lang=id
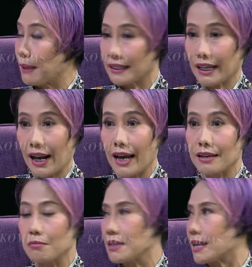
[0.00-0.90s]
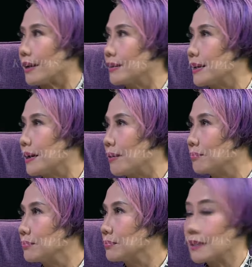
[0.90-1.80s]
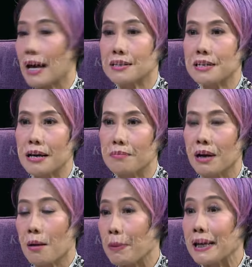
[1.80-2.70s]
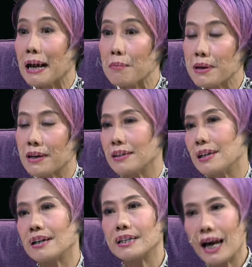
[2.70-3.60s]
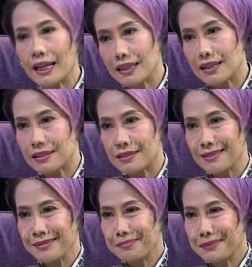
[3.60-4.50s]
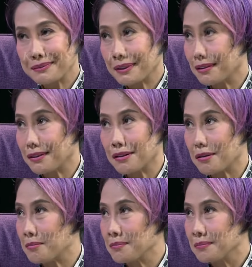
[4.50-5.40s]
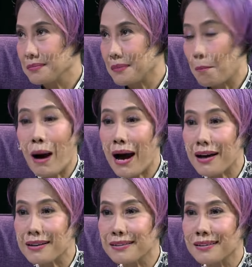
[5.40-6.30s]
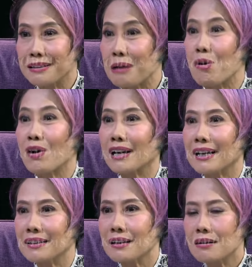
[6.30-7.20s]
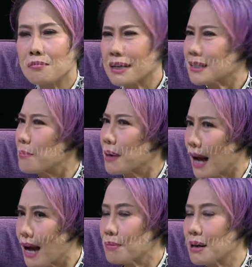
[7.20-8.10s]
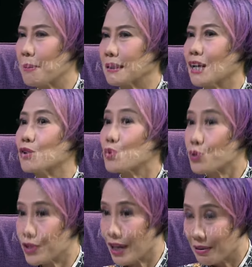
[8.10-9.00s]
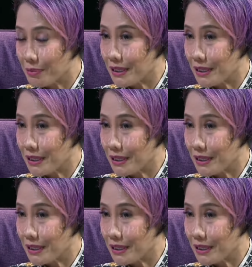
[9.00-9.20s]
partai lain, misalnya Nasdem, PKB yang di atas uh, PAN, hmm. Demokrat merasa berhak mendapatkan kursi yang